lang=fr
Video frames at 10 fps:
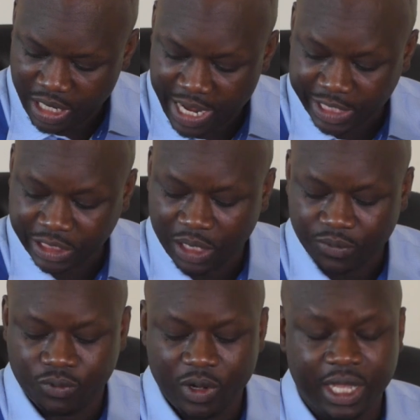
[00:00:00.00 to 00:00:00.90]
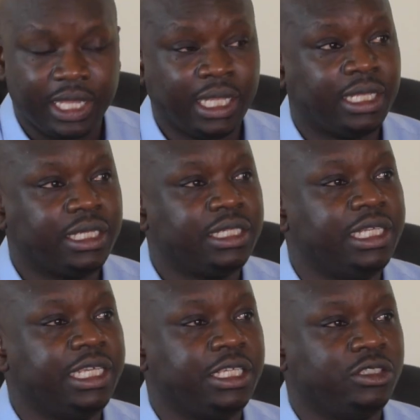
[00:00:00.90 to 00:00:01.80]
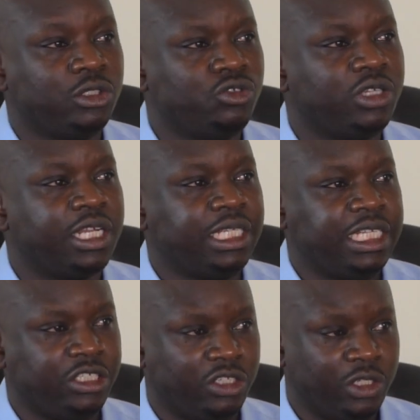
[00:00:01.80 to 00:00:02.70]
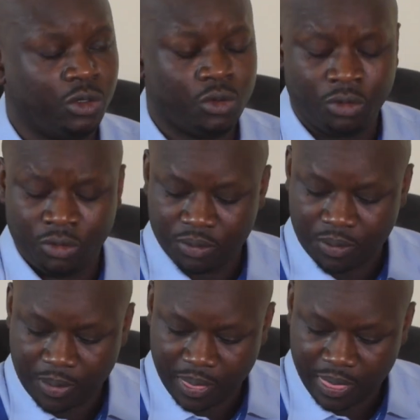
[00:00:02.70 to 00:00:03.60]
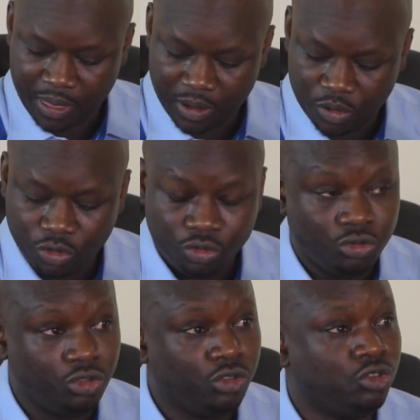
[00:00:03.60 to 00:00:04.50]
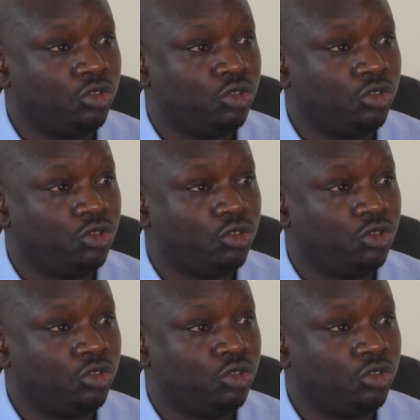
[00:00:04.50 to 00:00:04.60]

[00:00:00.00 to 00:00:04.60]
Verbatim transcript: à chaque fois que les étudiants décideront d'une